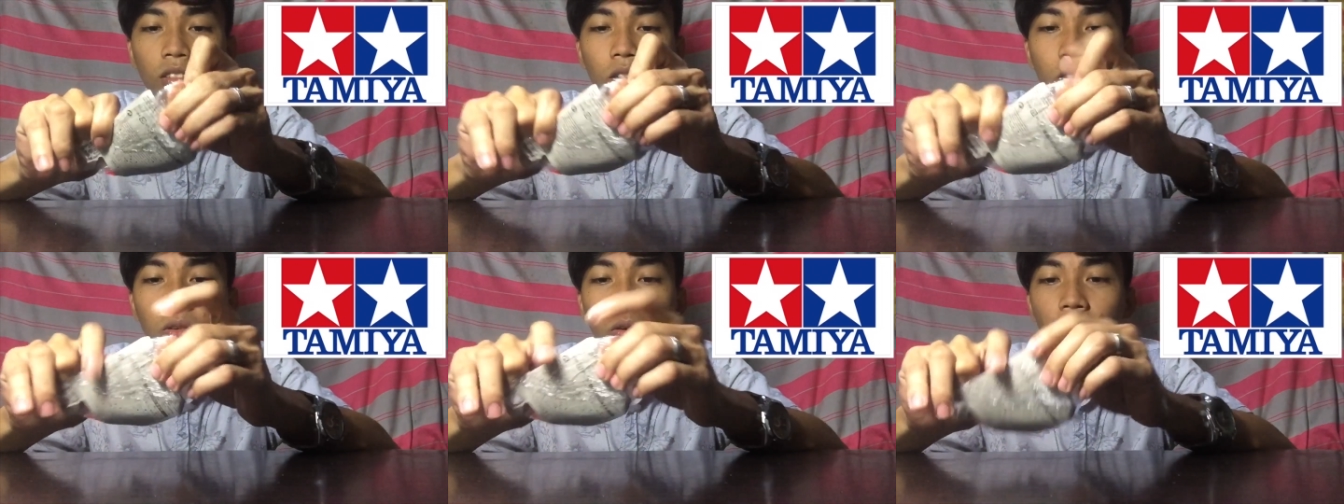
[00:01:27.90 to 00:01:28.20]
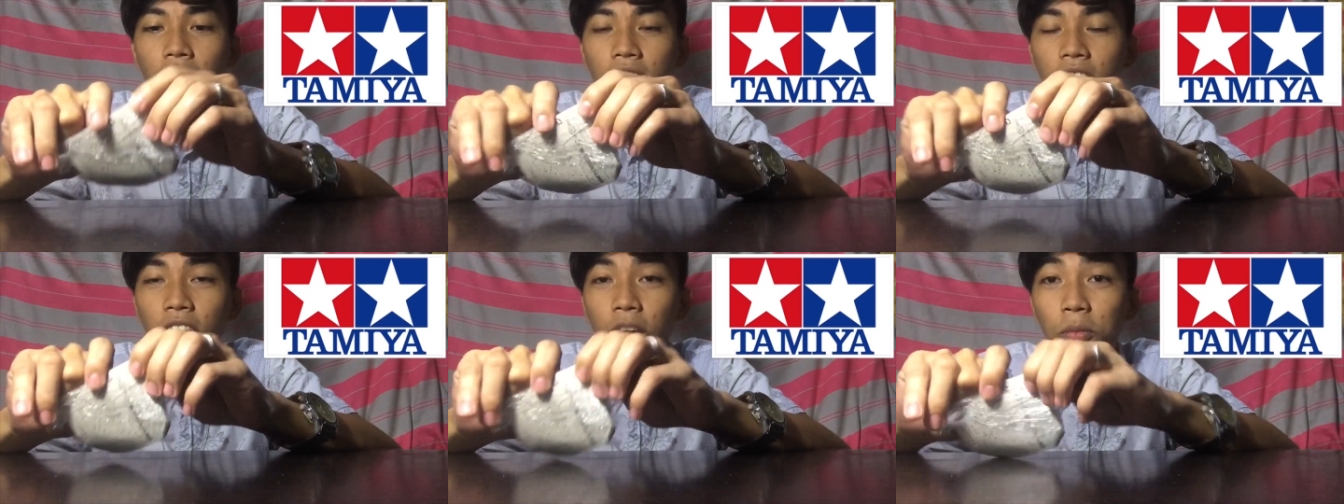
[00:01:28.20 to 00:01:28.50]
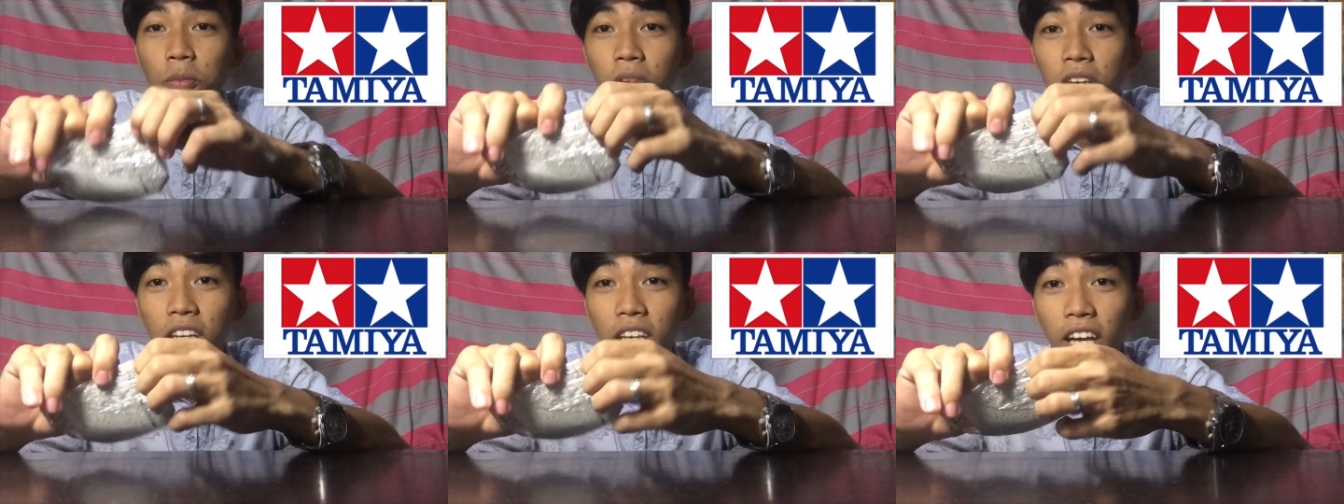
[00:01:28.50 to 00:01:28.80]
So, ang
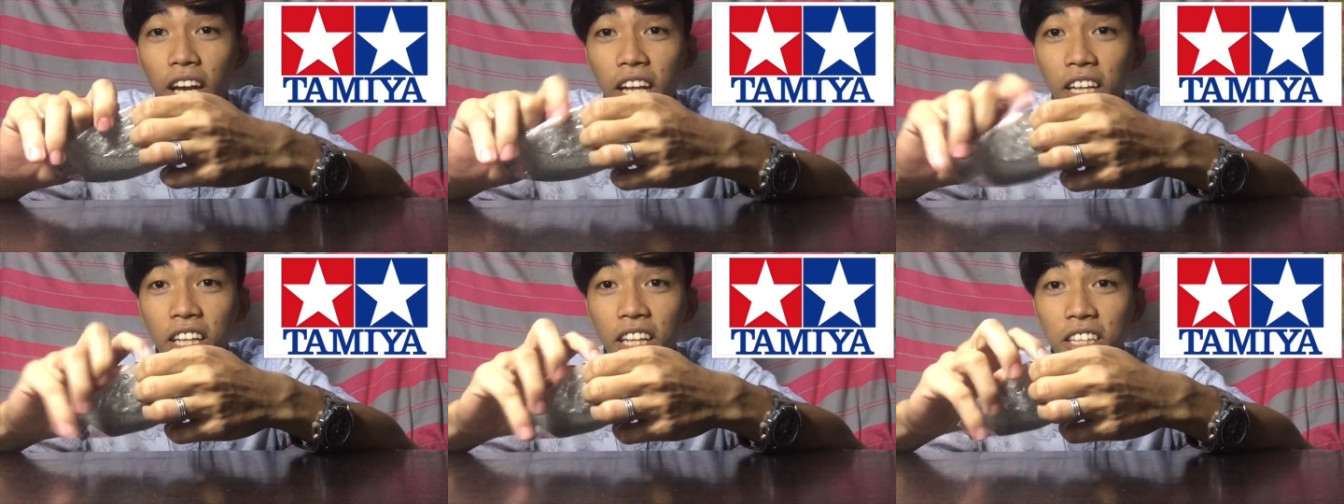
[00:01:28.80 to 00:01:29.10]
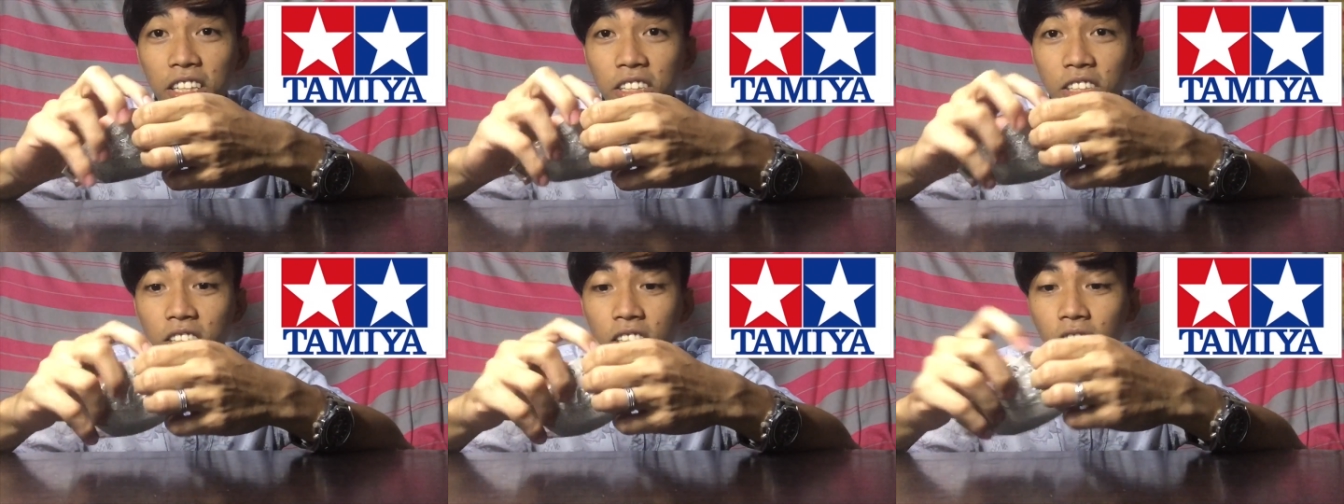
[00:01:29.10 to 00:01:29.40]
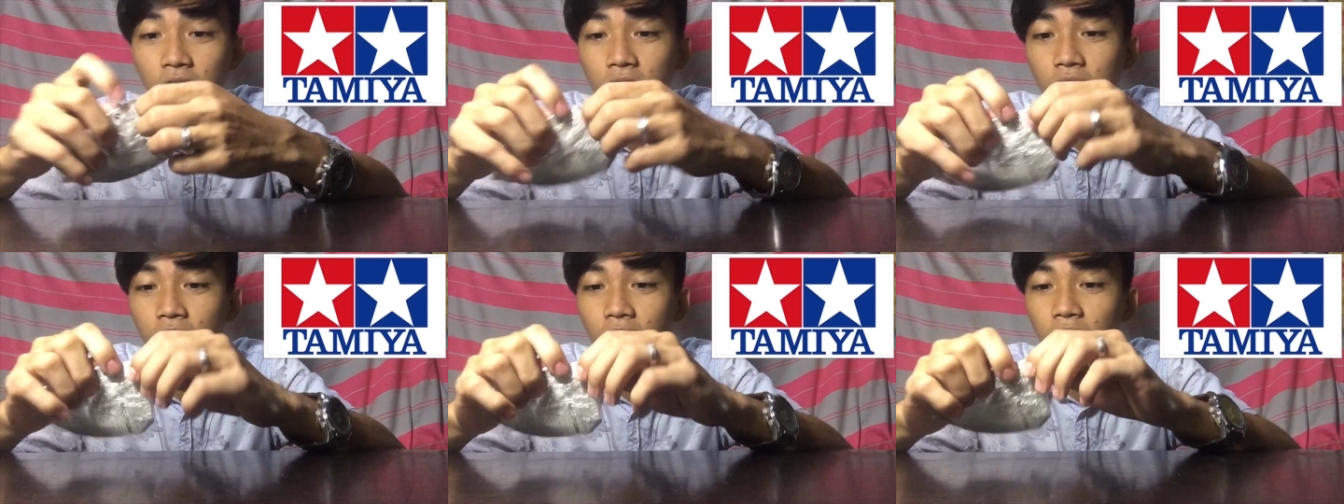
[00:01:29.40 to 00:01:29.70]
Tamiya,
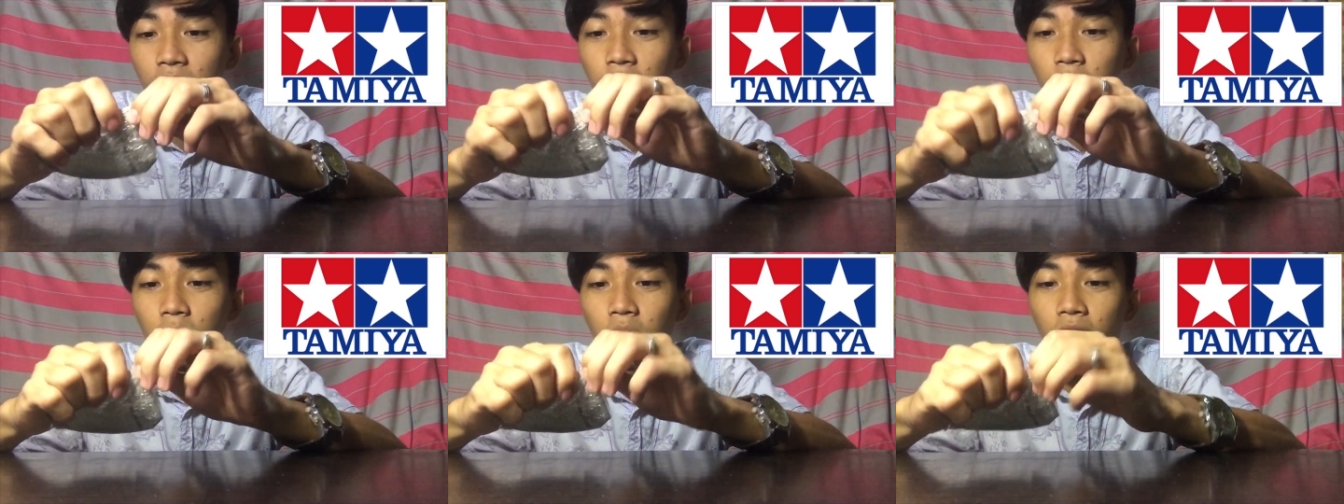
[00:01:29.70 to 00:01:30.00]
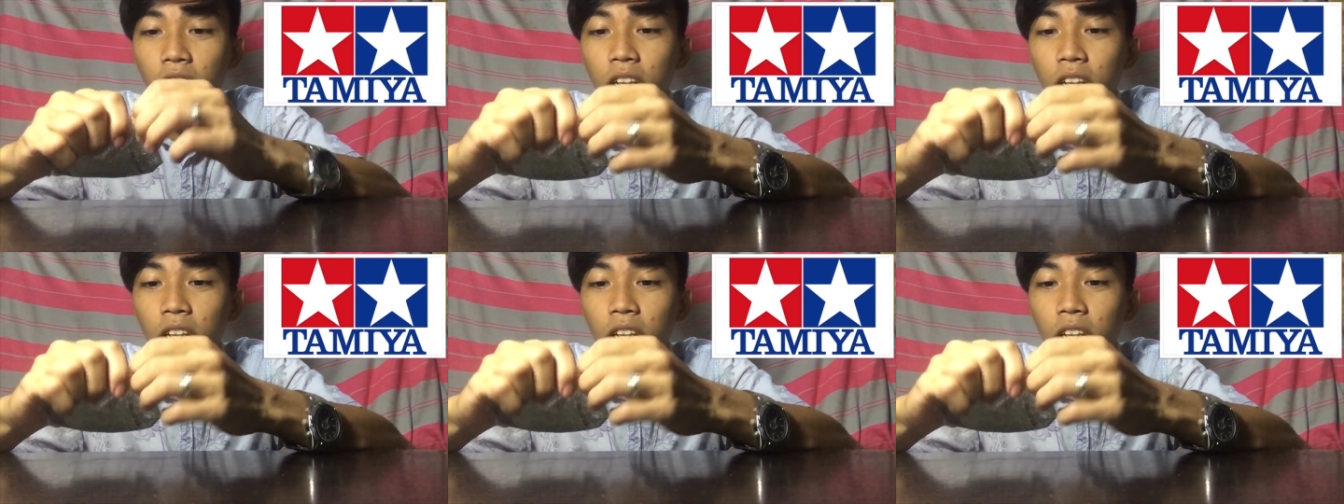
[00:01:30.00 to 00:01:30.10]
nag-start siya nung,